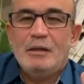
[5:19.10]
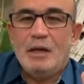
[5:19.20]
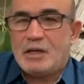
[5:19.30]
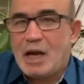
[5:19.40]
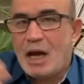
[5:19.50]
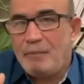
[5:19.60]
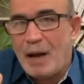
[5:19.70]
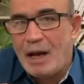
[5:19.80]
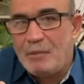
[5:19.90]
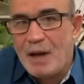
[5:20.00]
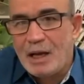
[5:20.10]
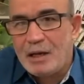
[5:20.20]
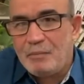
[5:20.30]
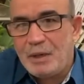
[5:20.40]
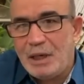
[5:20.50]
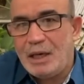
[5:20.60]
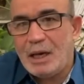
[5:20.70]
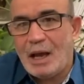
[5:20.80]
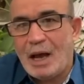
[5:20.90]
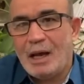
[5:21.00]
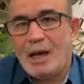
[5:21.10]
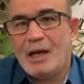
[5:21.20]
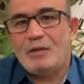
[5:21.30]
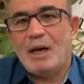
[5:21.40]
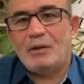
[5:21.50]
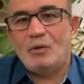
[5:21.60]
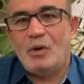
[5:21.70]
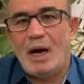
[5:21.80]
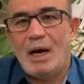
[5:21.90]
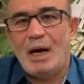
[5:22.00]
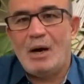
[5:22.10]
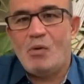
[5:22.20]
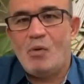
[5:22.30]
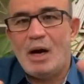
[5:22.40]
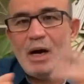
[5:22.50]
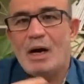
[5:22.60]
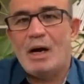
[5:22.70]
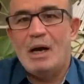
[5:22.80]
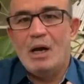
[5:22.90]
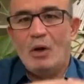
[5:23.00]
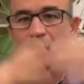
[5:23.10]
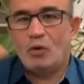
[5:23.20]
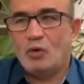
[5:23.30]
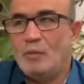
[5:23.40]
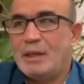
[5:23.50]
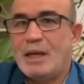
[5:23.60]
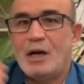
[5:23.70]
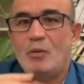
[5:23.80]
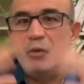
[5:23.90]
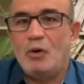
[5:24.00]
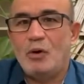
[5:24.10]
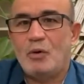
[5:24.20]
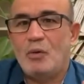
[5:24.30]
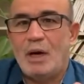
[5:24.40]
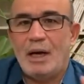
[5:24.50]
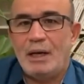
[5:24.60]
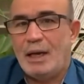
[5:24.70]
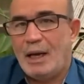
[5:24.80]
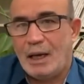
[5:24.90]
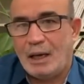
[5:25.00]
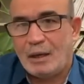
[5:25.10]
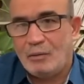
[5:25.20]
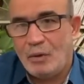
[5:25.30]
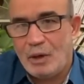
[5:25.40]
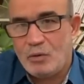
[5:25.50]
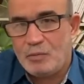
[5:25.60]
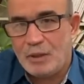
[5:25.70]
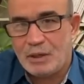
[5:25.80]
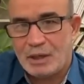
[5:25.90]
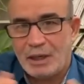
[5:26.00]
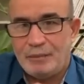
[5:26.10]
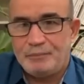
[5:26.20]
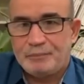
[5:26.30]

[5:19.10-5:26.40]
نجاح مع المغرب اللي هي العلاقات مقطوعة والخصومة تكبر وإلى آخره واش من نجاح